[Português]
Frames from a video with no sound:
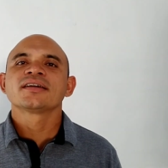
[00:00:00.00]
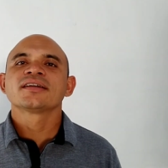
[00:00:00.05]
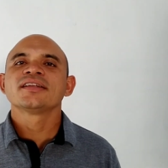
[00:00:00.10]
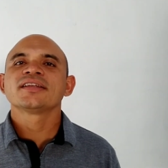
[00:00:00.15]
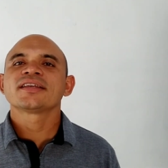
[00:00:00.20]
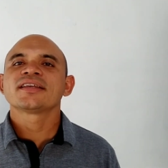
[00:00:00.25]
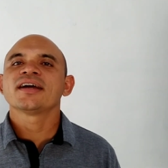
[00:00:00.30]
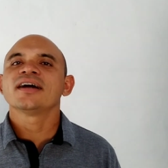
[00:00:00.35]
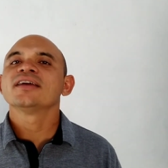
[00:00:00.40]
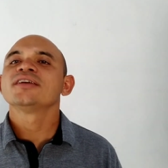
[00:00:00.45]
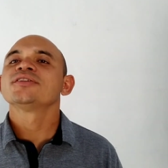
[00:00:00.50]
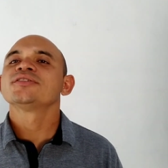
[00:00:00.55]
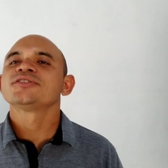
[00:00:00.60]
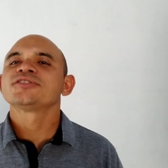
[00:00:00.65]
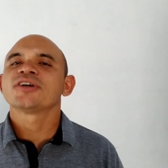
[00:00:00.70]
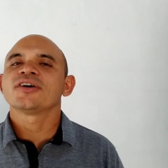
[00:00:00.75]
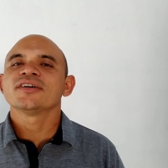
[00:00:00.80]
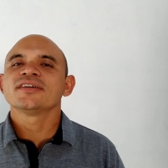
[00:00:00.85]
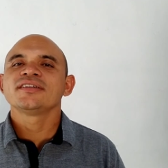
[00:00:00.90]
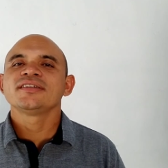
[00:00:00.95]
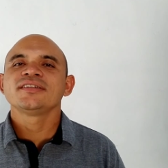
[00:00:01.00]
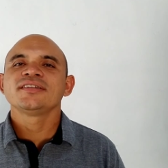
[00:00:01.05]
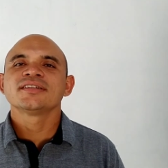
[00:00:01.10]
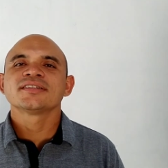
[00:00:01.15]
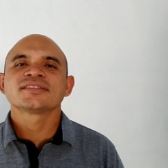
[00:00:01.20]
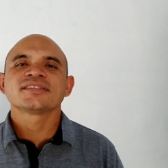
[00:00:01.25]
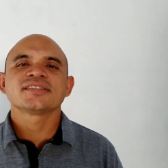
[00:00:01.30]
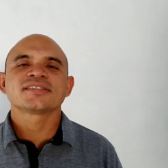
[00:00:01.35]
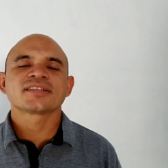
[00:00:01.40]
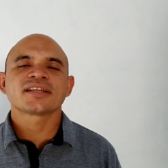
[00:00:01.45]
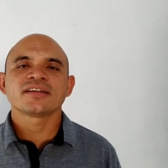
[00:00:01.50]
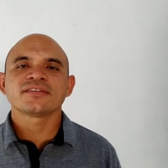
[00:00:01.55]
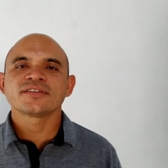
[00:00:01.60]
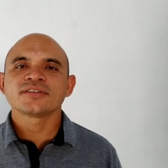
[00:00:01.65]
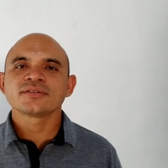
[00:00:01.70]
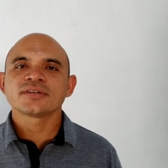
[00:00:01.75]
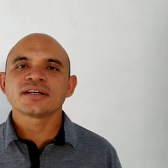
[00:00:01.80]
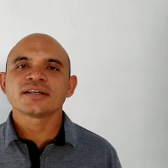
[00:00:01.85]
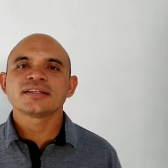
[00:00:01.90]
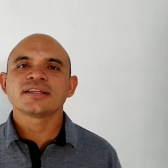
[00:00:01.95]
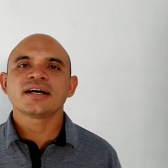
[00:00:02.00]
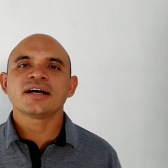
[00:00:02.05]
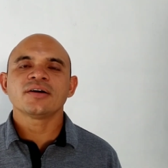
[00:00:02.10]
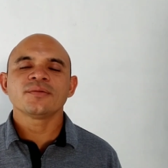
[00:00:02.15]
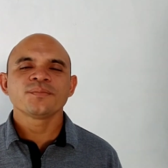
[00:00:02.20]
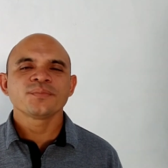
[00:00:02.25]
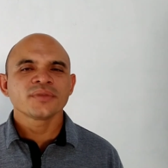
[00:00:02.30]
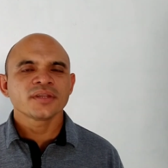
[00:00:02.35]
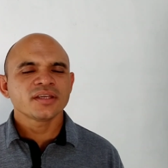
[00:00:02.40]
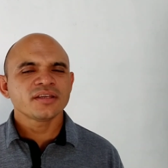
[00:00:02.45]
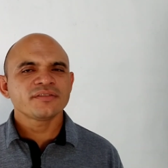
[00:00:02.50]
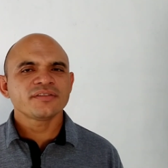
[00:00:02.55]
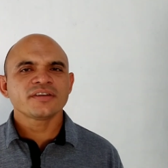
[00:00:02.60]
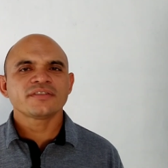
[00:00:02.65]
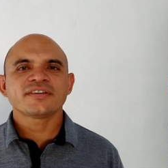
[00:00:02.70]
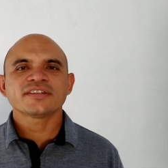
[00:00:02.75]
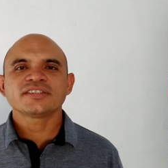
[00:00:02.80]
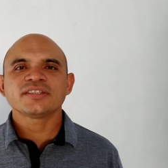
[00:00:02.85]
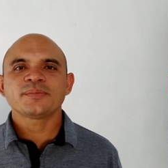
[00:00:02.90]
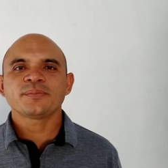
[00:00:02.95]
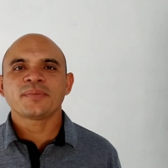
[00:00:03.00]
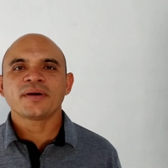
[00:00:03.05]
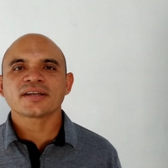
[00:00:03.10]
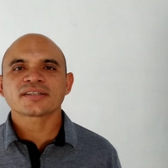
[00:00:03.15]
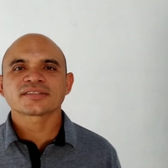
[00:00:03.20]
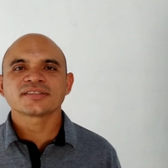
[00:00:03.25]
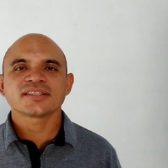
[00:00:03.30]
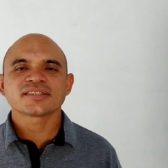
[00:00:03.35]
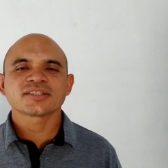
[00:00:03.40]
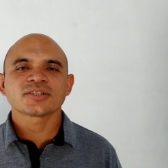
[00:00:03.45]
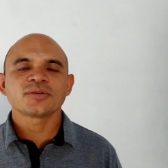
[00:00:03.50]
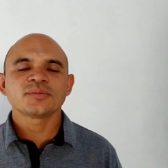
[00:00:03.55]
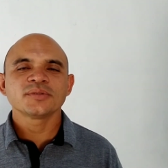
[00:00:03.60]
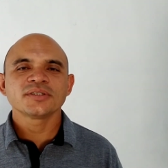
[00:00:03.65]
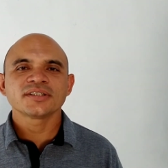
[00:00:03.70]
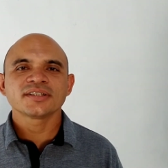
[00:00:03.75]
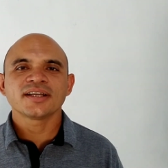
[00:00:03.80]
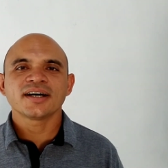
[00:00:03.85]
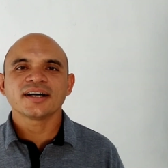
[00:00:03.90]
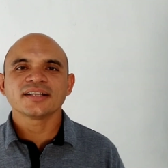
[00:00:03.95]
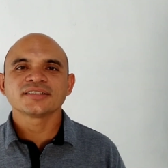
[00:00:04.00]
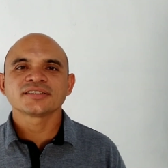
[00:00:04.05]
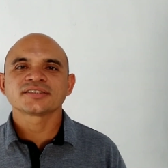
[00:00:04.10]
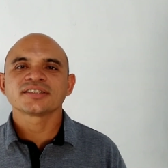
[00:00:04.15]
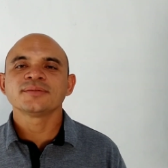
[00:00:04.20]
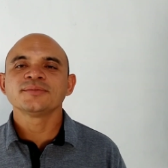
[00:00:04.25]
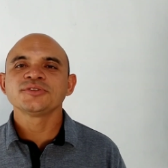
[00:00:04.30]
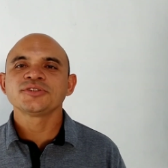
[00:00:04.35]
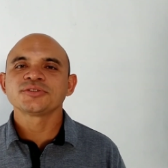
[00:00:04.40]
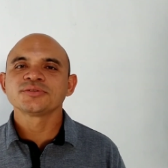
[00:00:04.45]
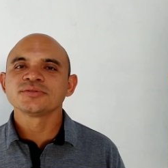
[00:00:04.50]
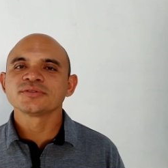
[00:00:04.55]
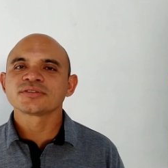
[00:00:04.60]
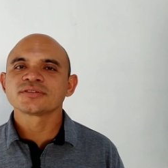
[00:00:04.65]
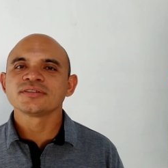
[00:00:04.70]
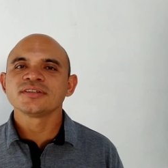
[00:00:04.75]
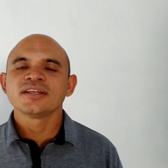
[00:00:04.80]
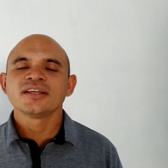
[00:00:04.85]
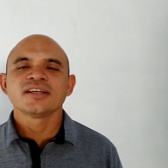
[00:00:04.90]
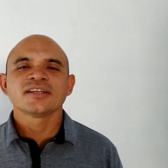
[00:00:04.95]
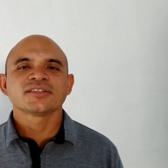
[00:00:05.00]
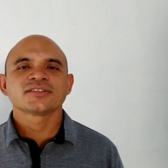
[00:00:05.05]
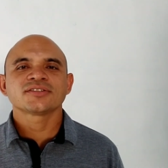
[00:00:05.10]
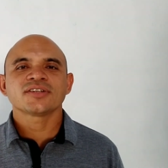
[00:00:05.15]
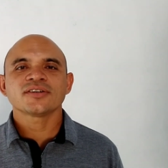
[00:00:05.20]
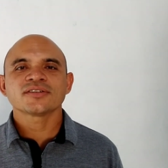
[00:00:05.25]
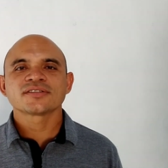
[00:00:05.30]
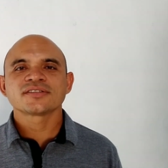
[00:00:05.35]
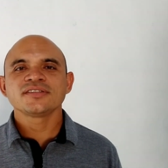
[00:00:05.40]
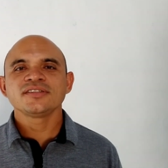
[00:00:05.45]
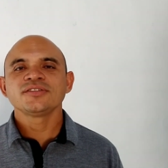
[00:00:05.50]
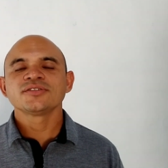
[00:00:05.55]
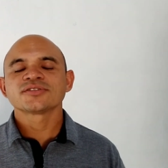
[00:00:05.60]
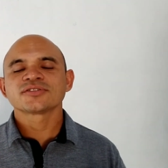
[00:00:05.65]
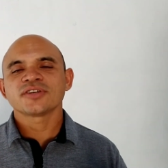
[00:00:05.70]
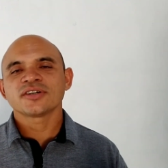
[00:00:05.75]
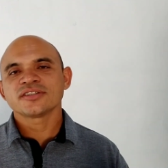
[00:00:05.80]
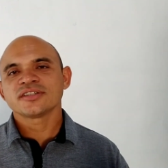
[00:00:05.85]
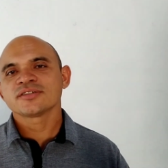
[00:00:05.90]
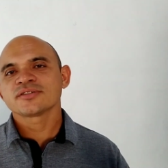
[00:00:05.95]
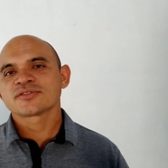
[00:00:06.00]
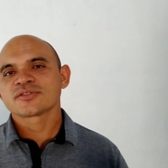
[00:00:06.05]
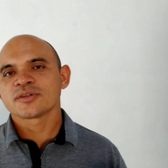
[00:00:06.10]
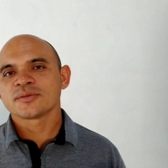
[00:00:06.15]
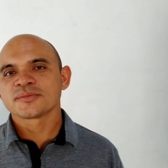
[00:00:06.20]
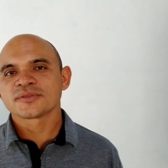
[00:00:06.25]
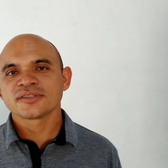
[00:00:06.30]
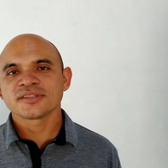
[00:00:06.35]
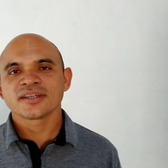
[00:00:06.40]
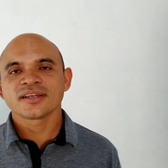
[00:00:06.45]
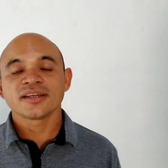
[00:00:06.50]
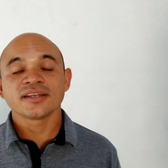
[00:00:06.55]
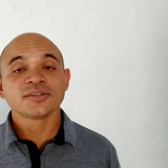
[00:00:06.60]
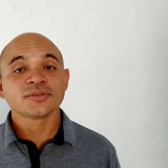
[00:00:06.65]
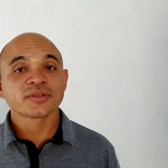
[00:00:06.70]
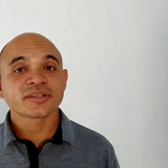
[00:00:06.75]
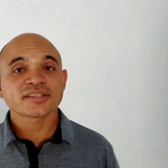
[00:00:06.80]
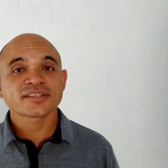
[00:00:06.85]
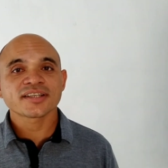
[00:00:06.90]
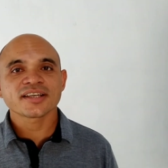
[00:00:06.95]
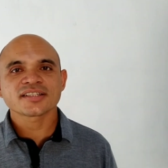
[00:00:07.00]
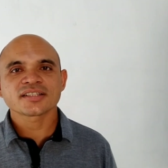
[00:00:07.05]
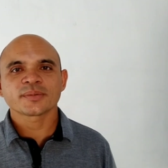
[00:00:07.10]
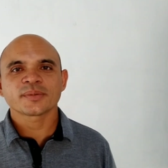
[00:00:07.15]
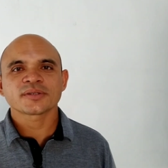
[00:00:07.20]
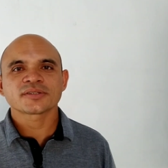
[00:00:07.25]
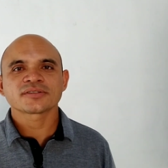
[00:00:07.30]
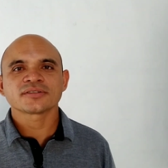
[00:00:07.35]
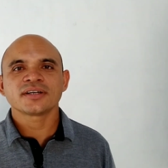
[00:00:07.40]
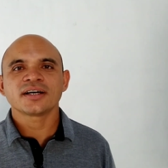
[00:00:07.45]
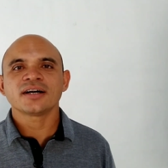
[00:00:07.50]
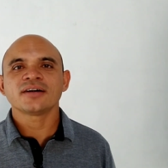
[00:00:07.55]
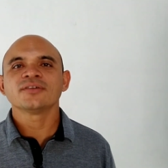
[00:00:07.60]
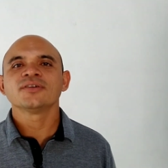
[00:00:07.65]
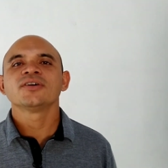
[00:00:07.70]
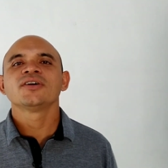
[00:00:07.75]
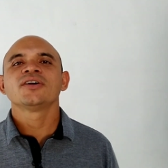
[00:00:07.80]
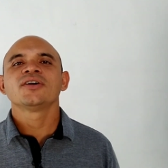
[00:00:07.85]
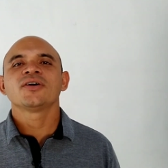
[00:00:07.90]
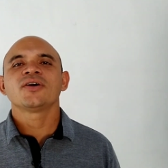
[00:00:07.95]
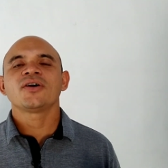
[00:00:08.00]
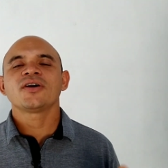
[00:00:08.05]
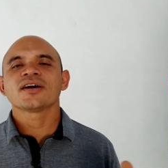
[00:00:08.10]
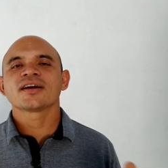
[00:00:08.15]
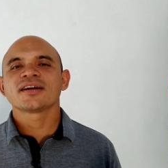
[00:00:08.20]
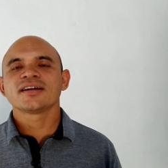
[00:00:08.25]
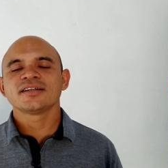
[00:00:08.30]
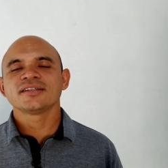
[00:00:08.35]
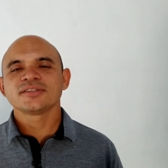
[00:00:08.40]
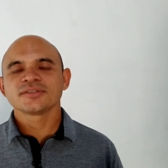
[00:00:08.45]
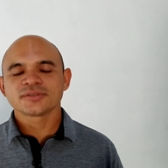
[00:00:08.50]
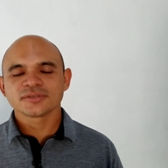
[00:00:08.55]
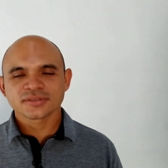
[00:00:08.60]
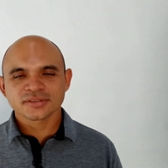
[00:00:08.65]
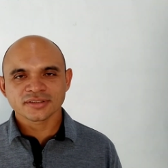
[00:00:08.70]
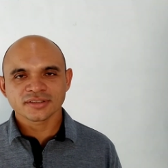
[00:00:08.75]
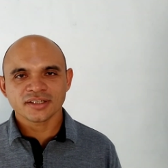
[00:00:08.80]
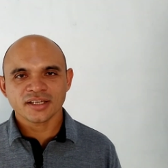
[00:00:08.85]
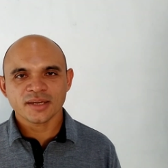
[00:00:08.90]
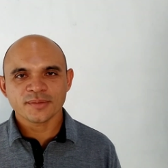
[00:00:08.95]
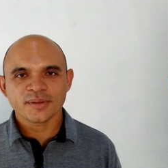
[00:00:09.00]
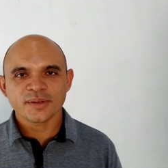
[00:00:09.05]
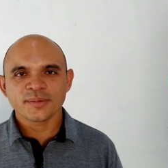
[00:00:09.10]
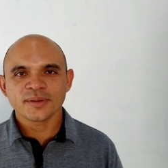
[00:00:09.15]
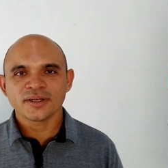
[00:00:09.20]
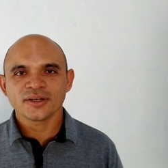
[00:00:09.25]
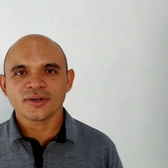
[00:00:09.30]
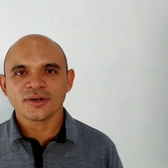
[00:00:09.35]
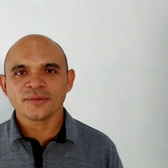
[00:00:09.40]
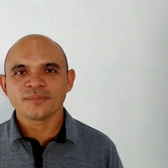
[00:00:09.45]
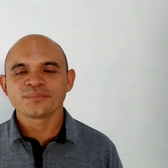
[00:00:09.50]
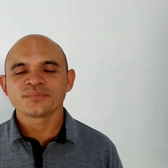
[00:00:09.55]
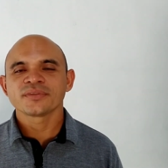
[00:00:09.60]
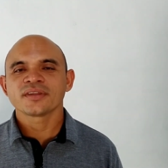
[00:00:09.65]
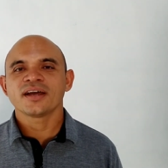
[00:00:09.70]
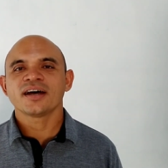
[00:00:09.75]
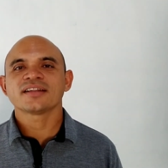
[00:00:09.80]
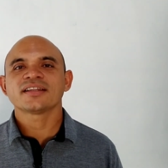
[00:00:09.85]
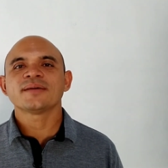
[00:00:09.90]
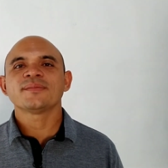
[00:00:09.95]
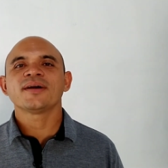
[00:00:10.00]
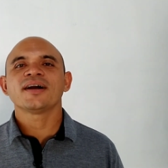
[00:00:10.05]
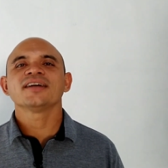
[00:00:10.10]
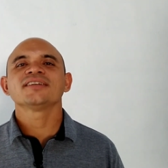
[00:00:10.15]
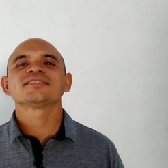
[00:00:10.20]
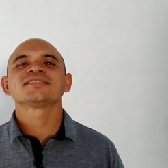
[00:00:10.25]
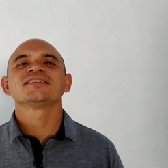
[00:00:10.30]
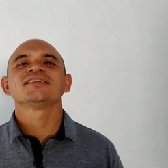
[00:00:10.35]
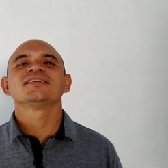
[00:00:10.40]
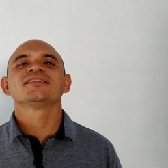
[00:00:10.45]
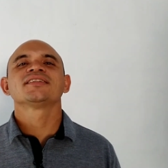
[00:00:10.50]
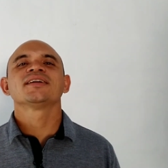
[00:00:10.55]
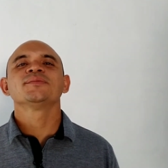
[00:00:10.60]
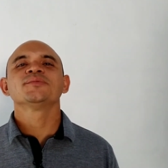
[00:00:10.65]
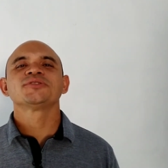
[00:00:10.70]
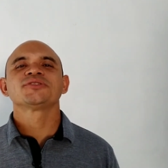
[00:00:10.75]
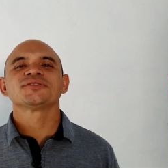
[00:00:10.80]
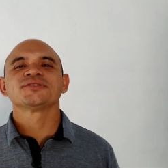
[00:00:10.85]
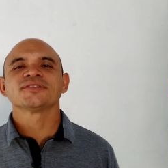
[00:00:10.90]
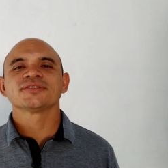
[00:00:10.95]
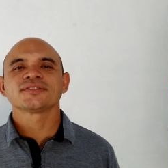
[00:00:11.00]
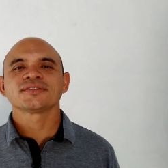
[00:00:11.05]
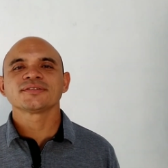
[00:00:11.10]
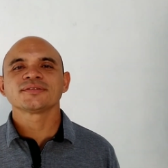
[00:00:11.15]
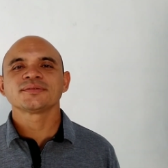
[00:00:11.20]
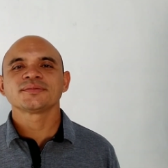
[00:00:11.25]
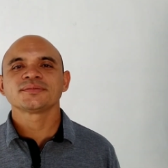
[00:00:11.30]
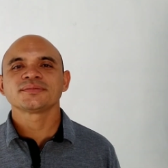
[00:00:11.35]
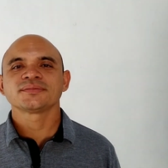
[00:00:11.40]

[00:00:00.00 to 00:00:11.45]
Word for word: Clique aí no joinha, se inscreva no canal e venha fazer parte dessa comunidade. Estamos juntos, sozinhos, nós não somos ninguém. E nunca esqueça, pessoal, orgânicos é bem melhor. Até mais, tamo junto.